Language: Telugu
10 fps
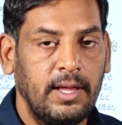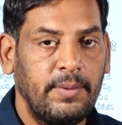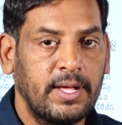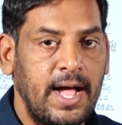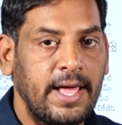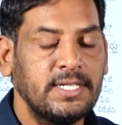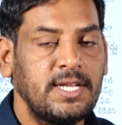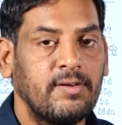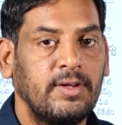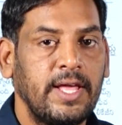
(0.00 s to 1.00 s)
ఇప్పుడు
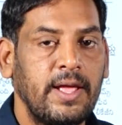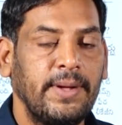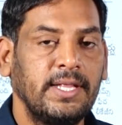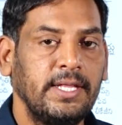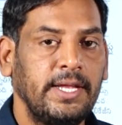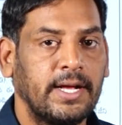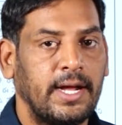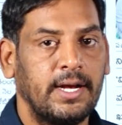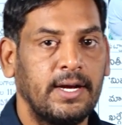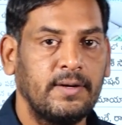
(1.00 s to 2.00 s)
కాంగ్రెస్లోకి పోతే ఏమవుతుంది ఈయన
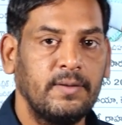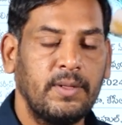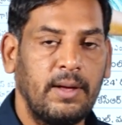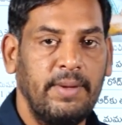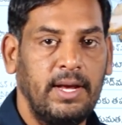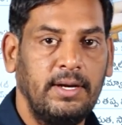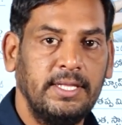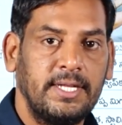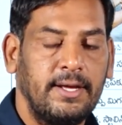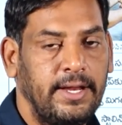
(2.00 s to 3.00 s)
కాంట్రాక్ట్ ఆ బిల్లులు
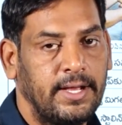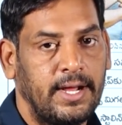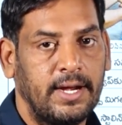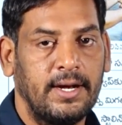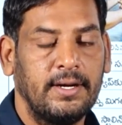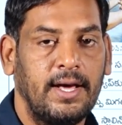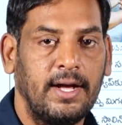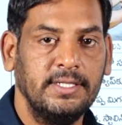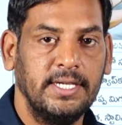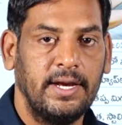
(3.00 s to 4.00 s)
ఇస్తారా ఈయన కాంట్రాక్ట్
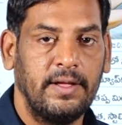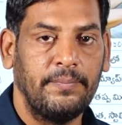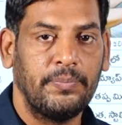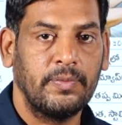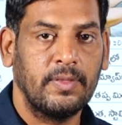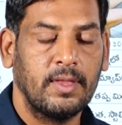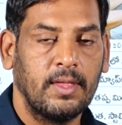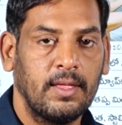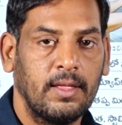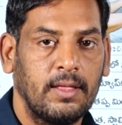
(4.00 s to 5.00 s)
నాగం చేయరా
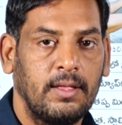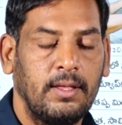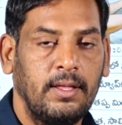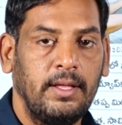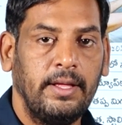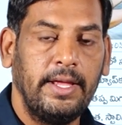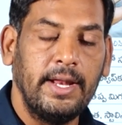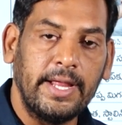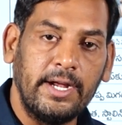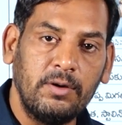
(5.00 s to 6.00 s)

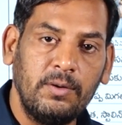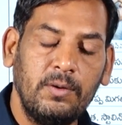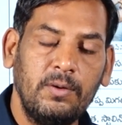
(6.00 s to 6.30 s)
ఈయనకి ఎటు